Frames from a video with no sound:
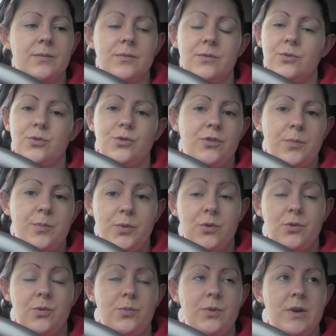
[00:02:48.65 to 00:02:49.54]
Już się
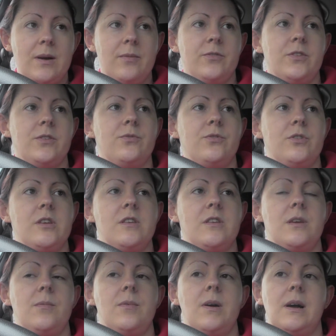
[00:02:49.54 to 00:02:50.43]
pogubiłam w tym
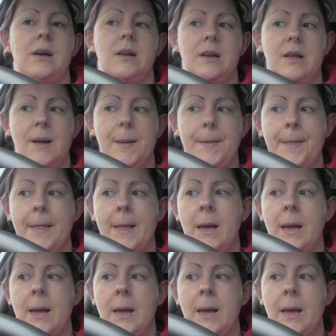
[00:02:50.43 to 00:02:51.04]
wszystkim, ale